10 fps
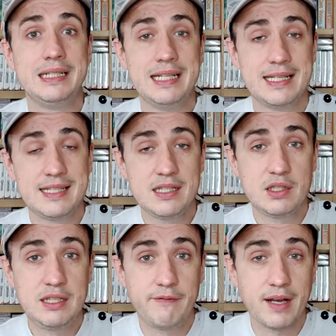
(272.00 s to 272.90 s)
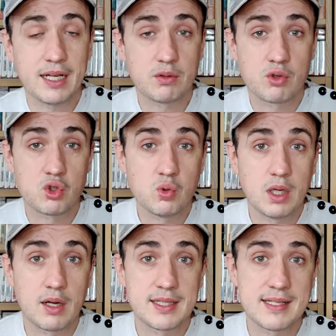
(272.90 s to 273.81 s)
nécessite d'y faire attention.
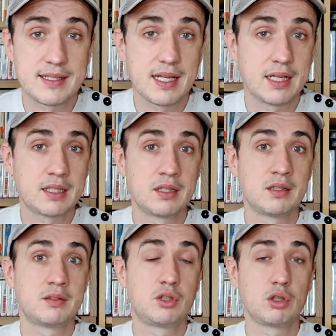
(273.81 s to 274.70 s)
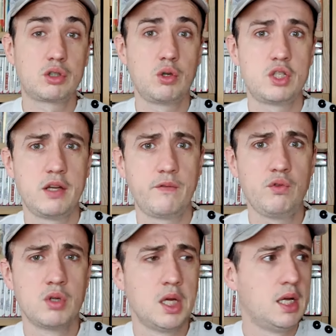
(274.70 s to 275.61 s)
Alors ça c'est un, talk que j'ai
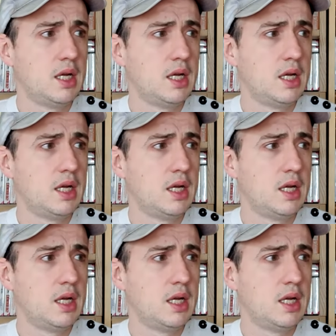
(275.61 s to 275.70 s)
vu